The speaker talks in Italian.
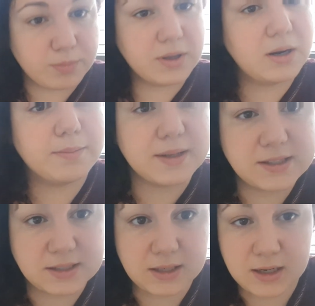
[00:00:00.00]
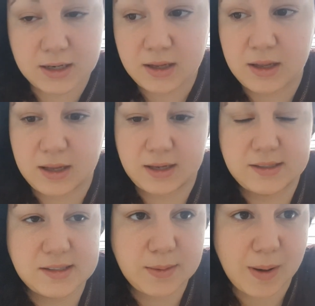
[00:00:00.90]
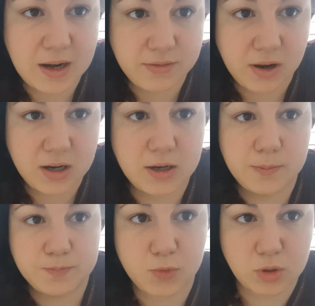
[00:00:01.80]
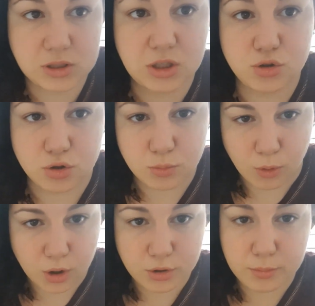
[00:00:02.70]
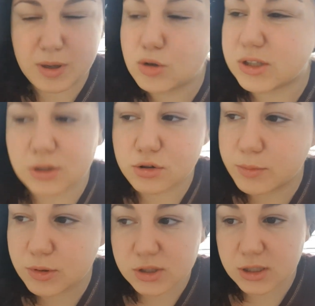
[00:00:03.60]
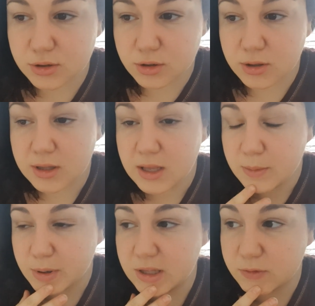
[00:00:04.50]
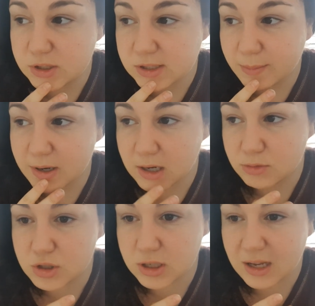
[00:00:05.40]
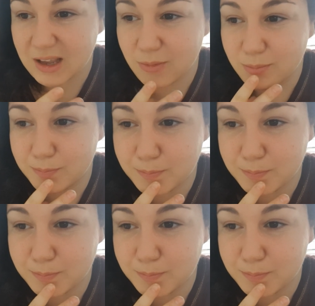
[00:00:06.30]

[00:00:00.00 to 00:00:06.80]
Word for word: per impazzire e sistemare i file. Questo è il giorno buono, me lo sento, me lo sento. Poi devo sistemare la cucina che è un